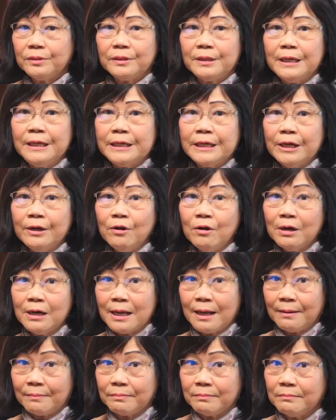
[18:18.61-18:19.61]
thì cái đó
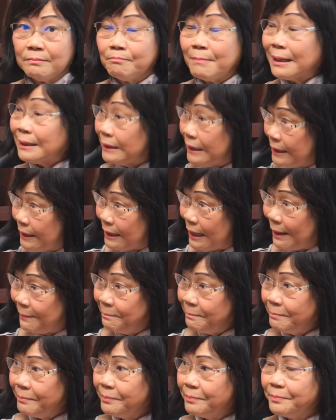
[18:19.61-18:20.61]
là mắc tiền lắm
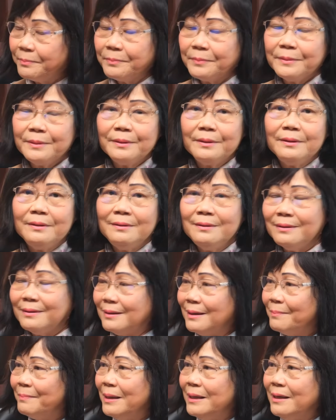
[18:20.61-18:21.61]
nhất
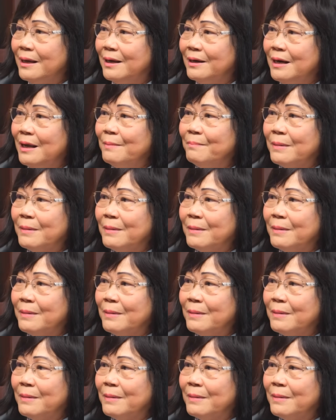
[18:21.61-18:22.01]
là bây giờ nếu